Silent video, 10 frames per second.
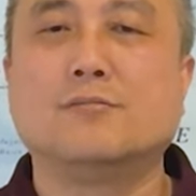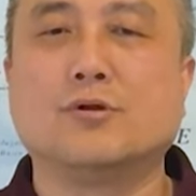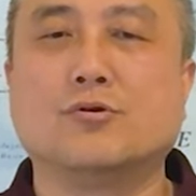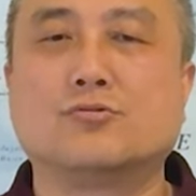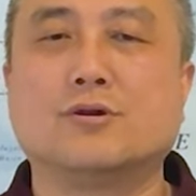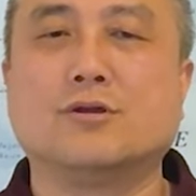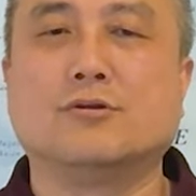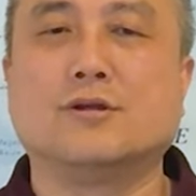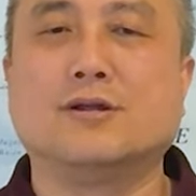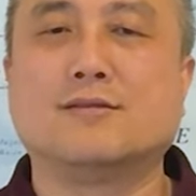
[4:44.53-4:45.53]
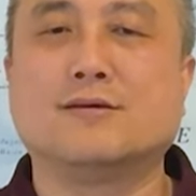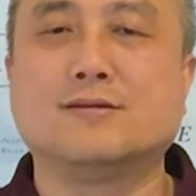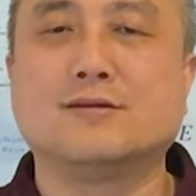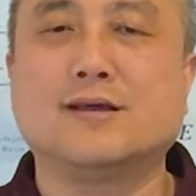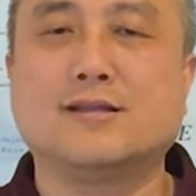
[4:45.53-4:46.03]
比如说，有的人
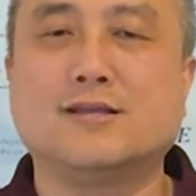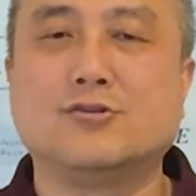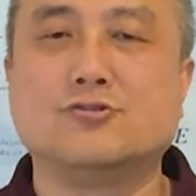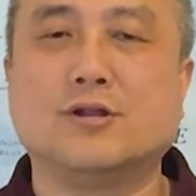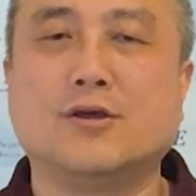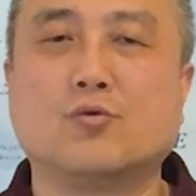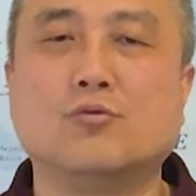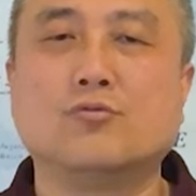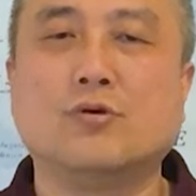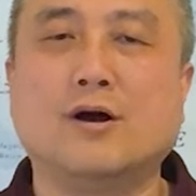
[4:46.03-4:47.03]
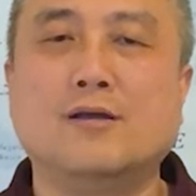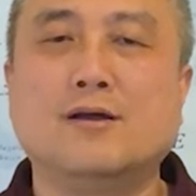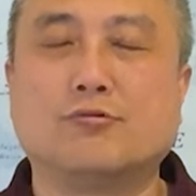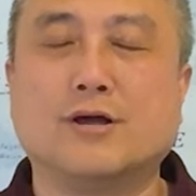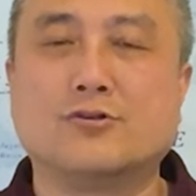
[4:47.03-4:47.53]
曾经在体制内工作，
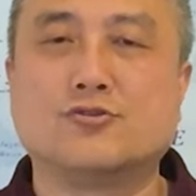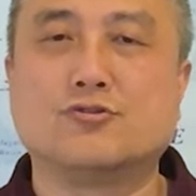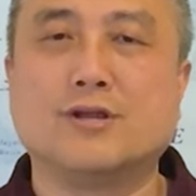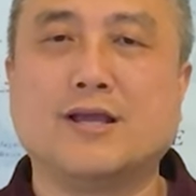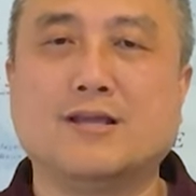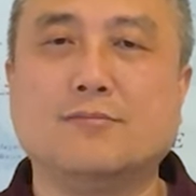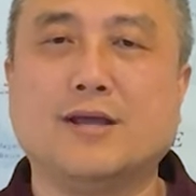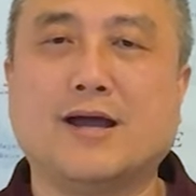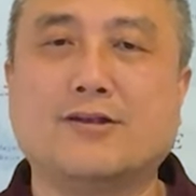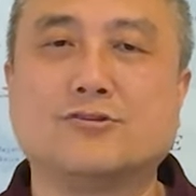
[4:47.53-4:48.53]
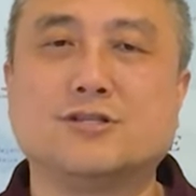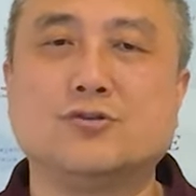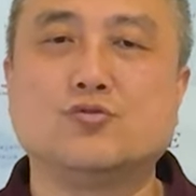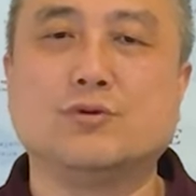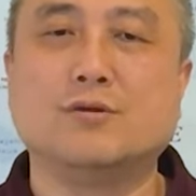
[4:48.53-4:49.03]
不管是职业移民还是
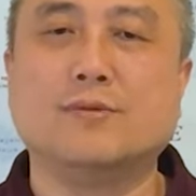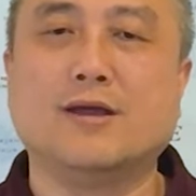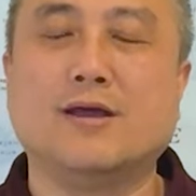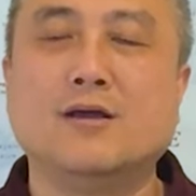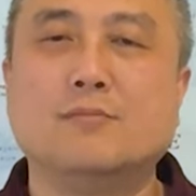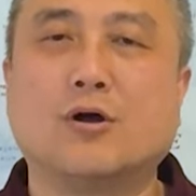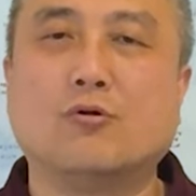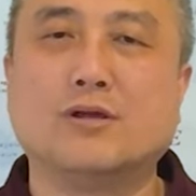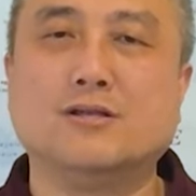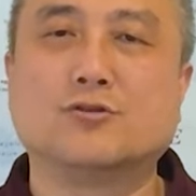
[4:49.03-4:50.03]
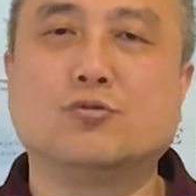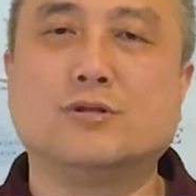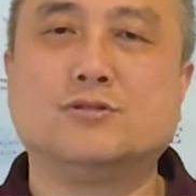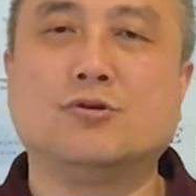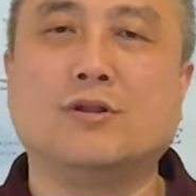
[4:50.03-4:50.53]
亲属移民，包括已经
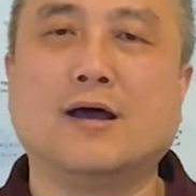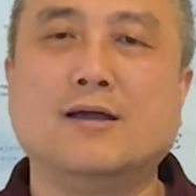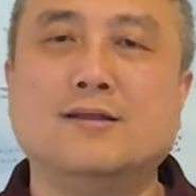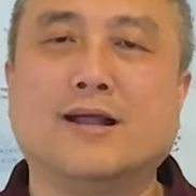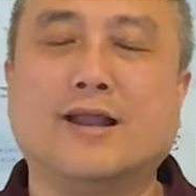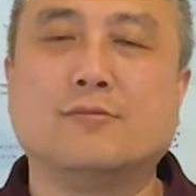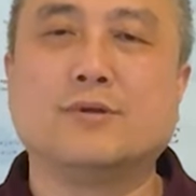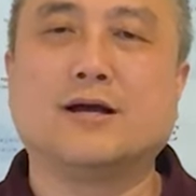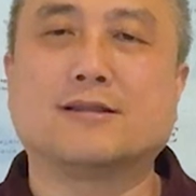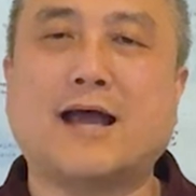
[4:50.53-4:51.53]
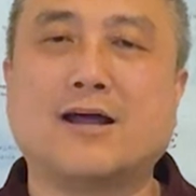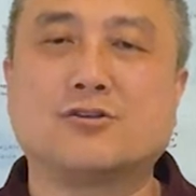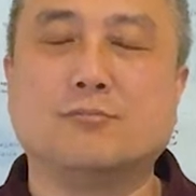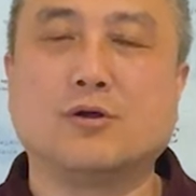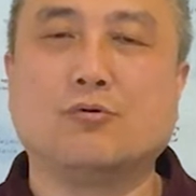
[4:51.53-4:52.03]
退休了、年龄比较大、
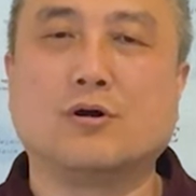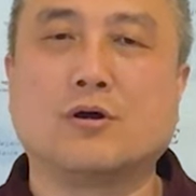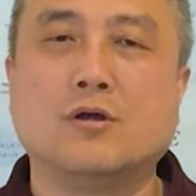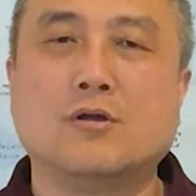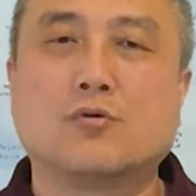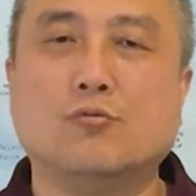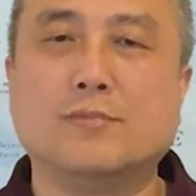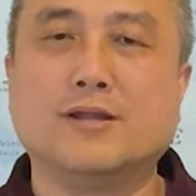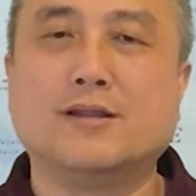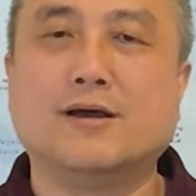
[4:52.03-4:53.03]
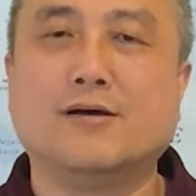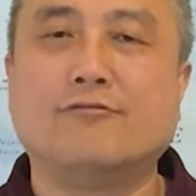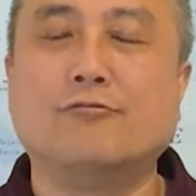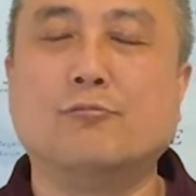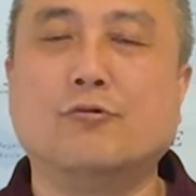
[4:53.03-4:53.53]
是美国公民的
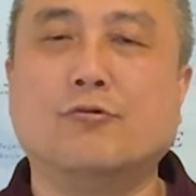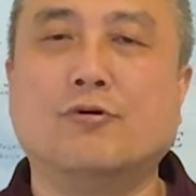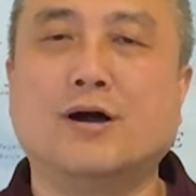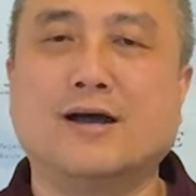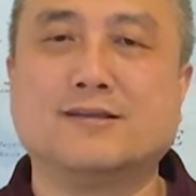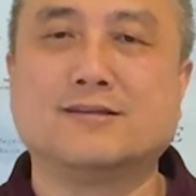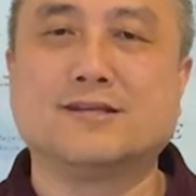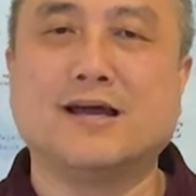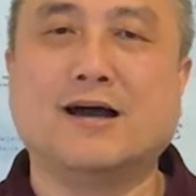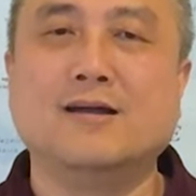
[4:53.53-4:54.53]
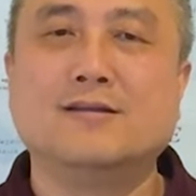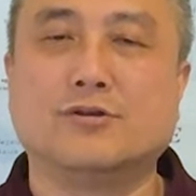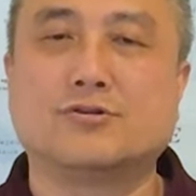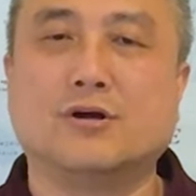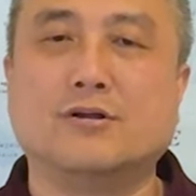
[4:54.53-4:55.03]
父母啊，像这样，有
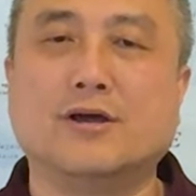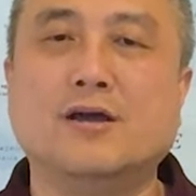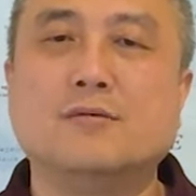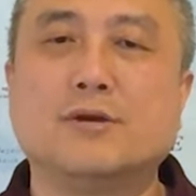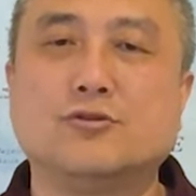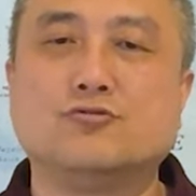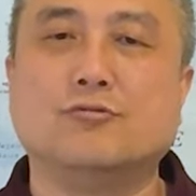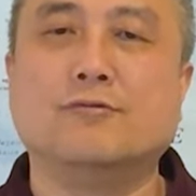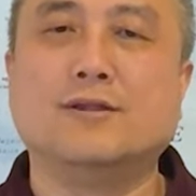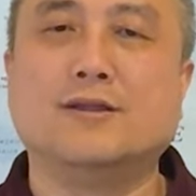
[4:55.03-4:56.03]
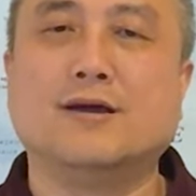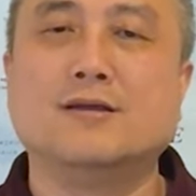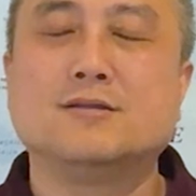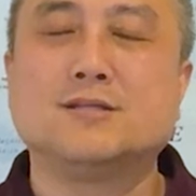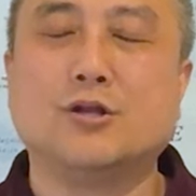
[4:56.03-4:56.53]
的时候呢，被询问的
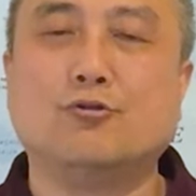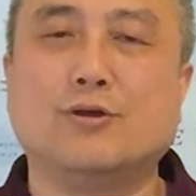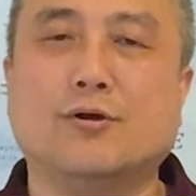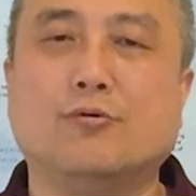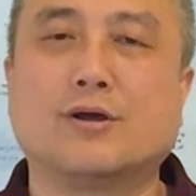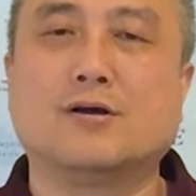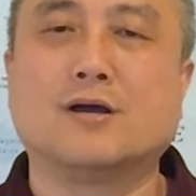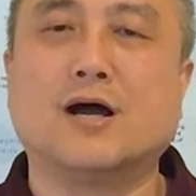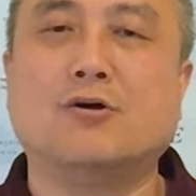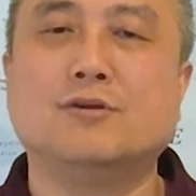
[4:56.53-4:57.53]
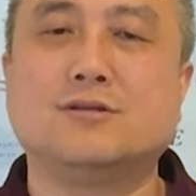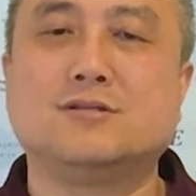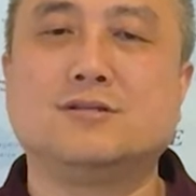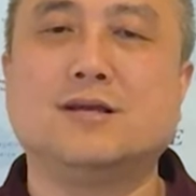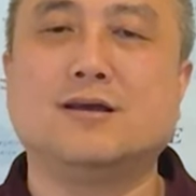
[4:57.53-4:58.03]
几率也会更高一
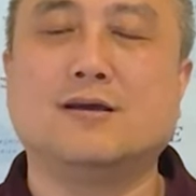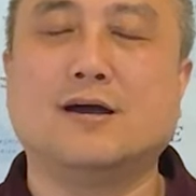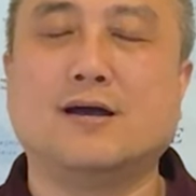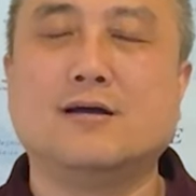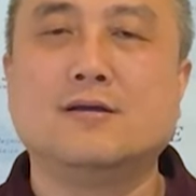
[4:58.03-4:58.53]
些啊。